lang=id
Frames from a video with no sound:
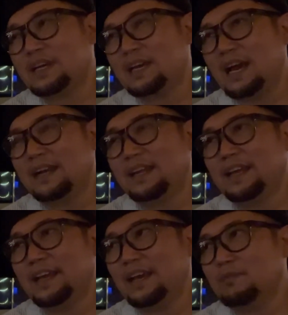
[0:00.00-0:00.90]

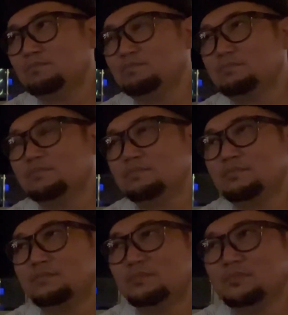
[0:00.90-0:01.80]
KDM,
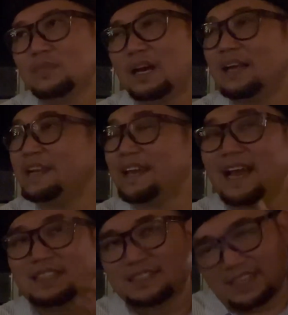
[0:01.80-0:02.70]
eh,
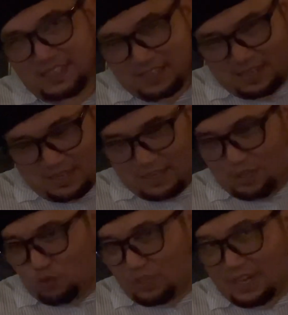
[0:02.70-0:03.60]
DKC
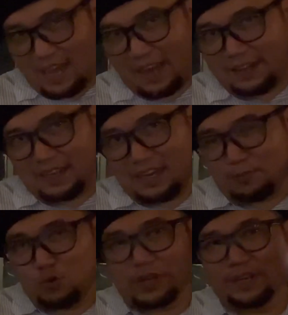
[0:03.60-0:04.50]
itu tidak ada,
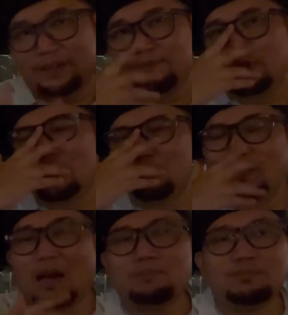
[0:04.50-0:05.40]
mungkin belum
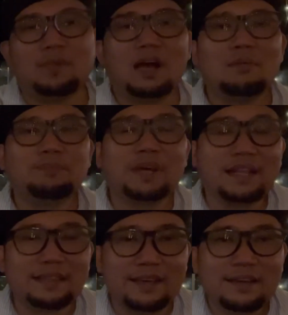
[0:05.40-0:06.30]
up,
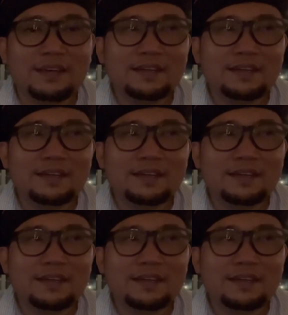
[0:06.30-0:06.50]
upgrade ya.